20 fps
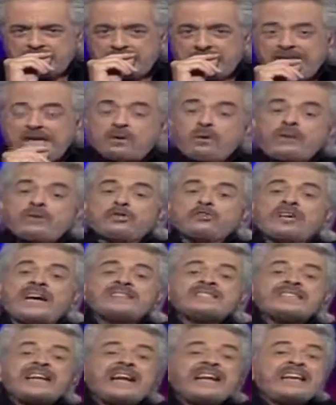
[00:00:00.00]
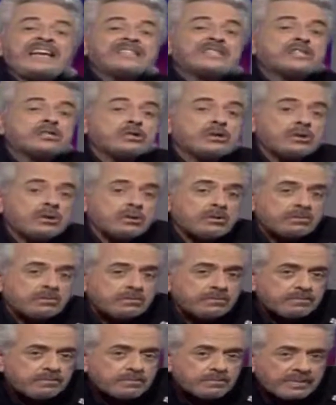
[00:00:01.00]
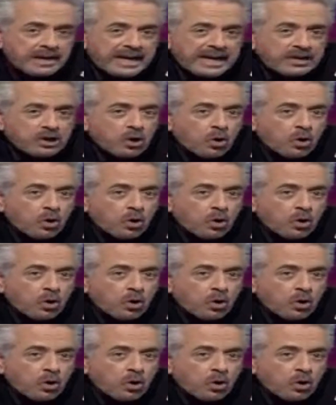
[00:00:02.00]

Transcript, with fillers: Y cuando ya está listo el